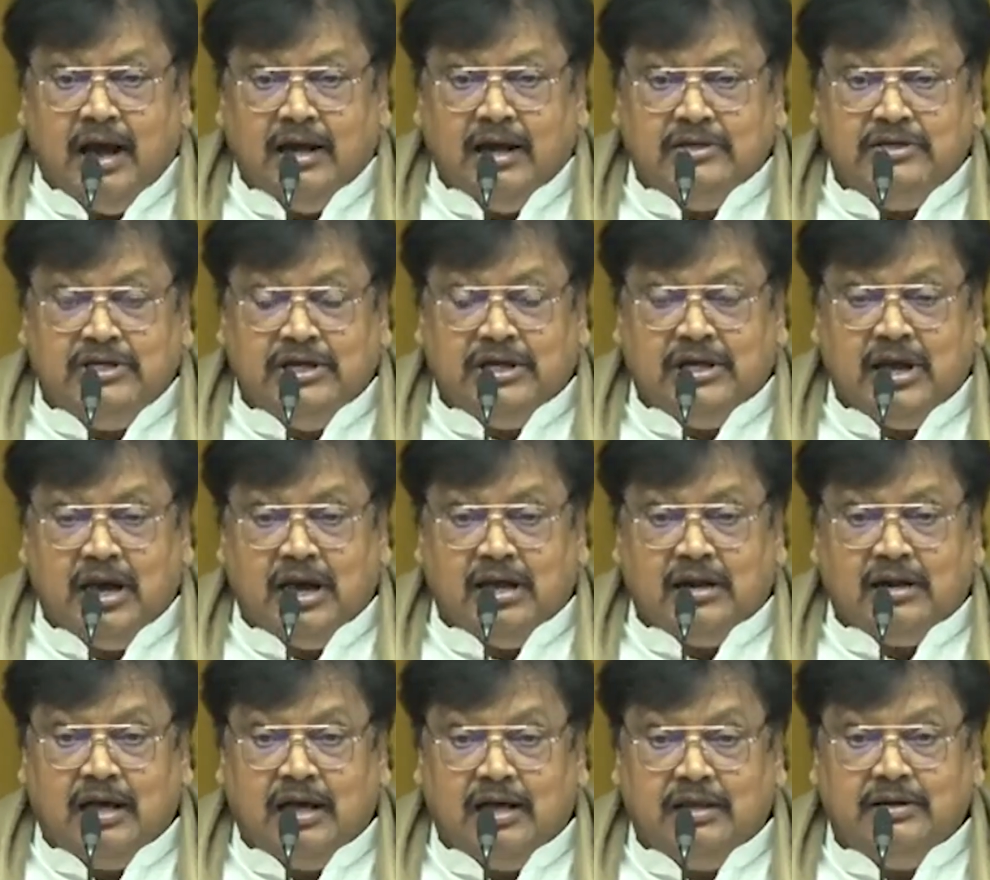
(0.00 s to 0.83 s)

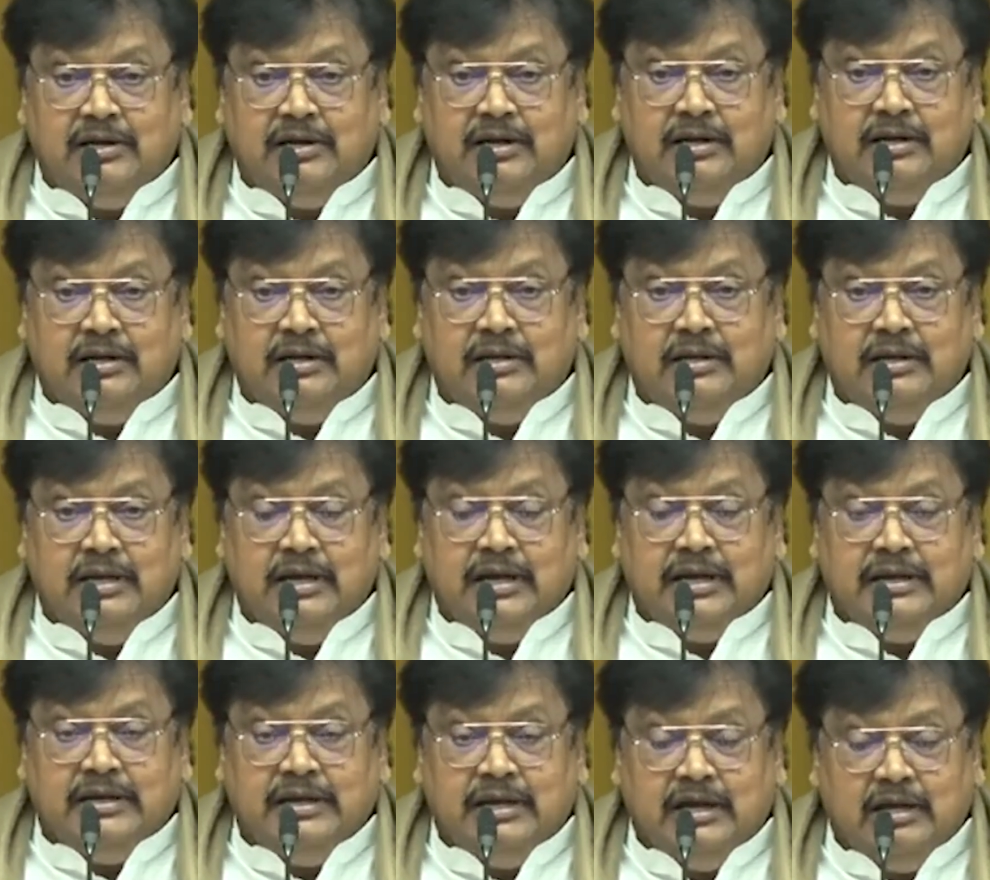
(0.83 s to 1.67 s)
అధికారాన్ని
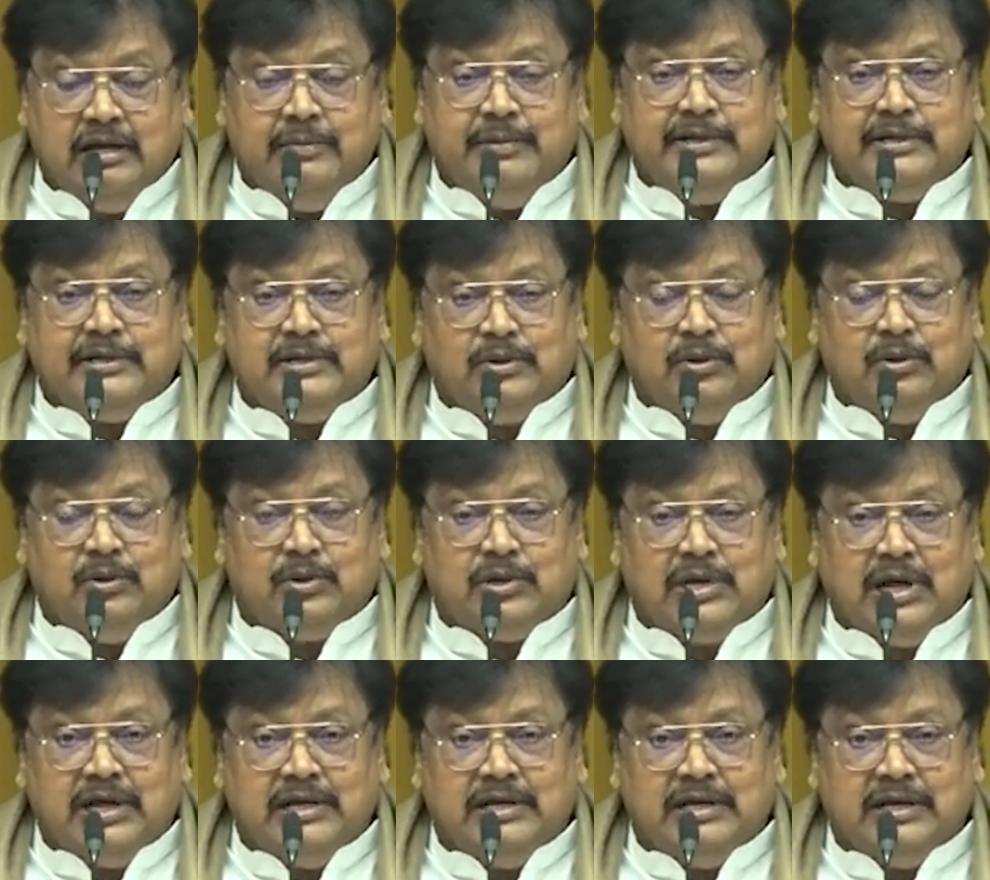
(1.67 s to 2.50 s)

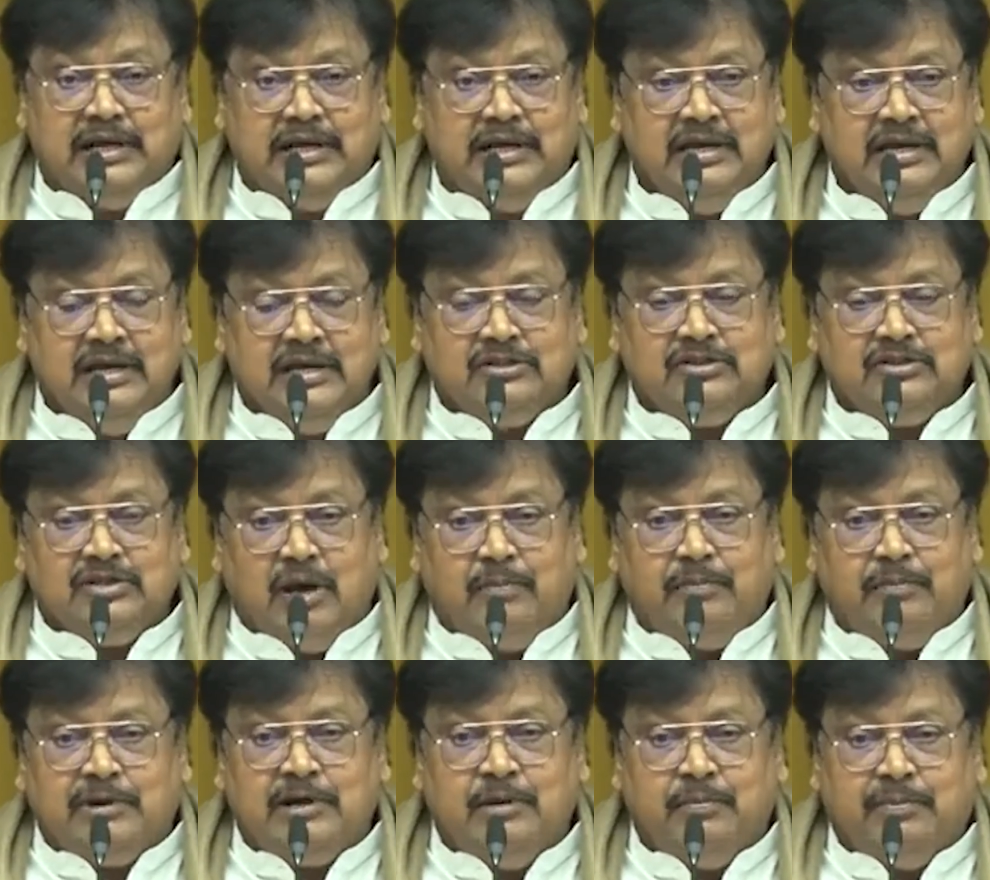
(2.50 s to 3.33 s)
నిలబెట్టుకోవటానికి
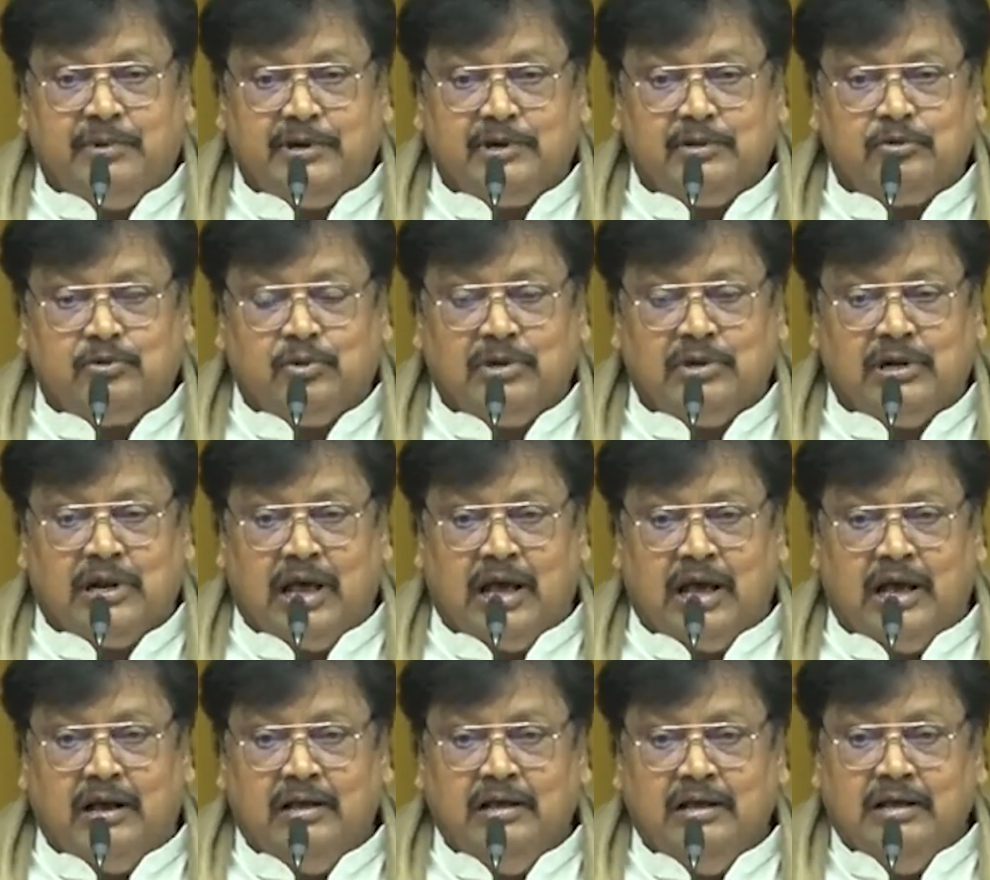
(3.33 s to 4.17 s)
తపన పడుతున్న
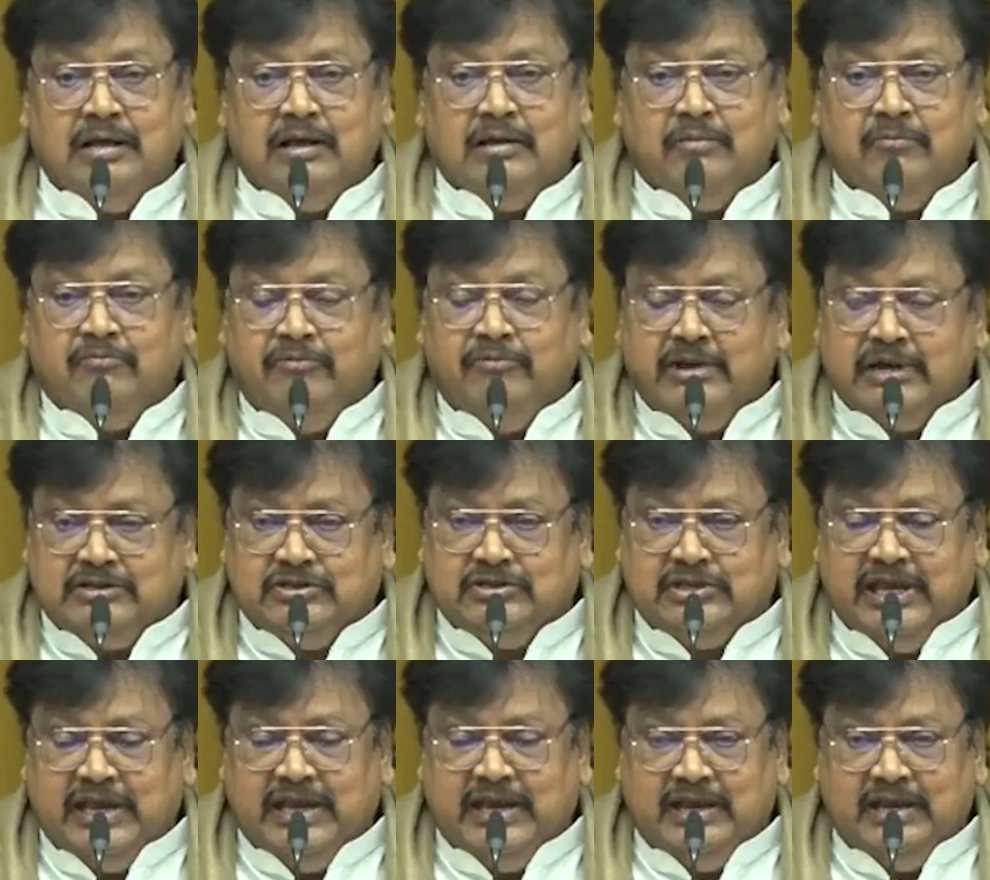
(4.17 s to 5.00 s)

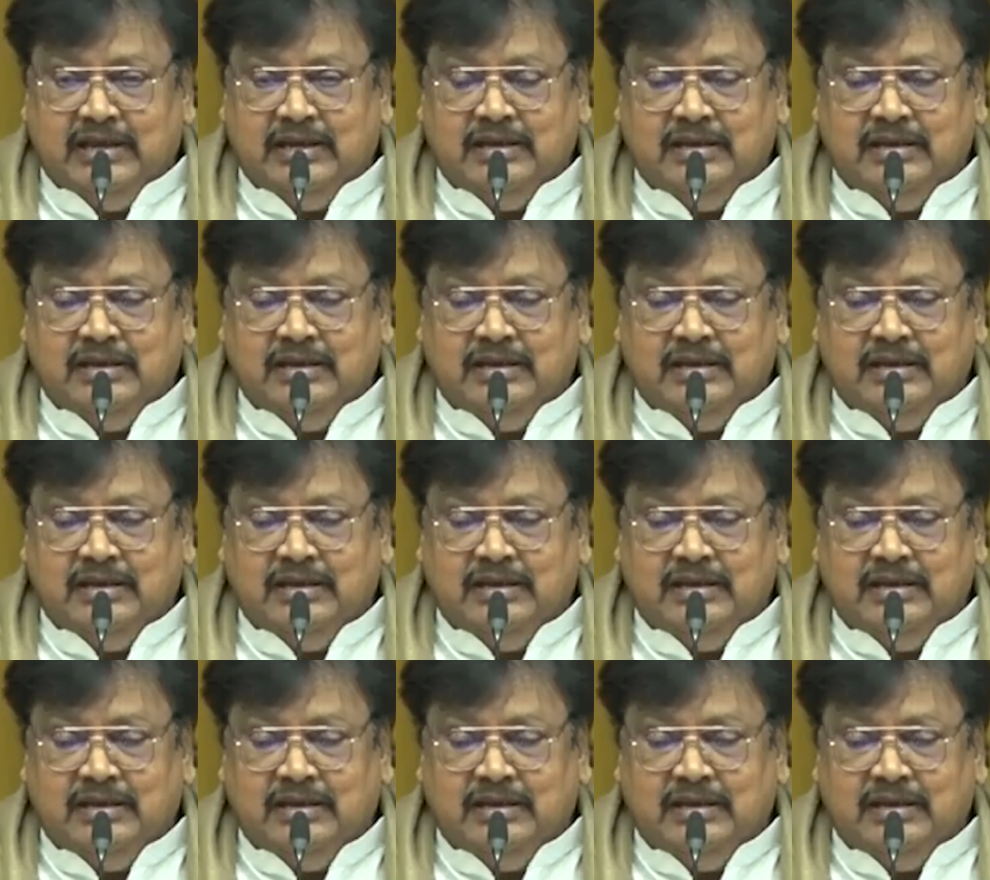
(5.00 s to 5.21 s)
వ్యక్తి